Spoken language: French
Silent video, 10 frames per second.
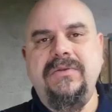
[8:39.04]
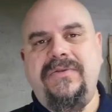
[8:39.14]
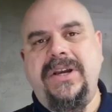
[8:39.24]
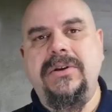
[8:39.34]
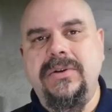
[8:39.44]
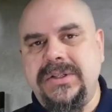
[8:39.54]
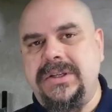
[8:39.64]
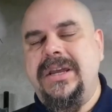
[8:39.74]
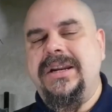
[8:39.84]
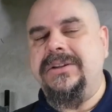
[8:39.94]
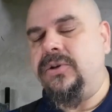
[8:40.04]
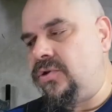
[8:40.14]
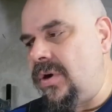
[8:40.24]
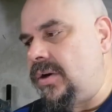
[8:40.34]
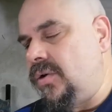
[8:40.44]
une faïence,
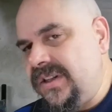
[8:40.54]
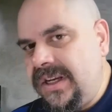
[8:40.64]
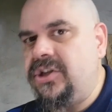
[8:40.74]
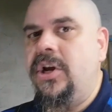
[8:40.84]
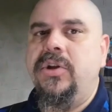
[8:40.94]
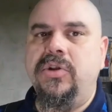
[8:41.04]
d'attendre que la colle sèche,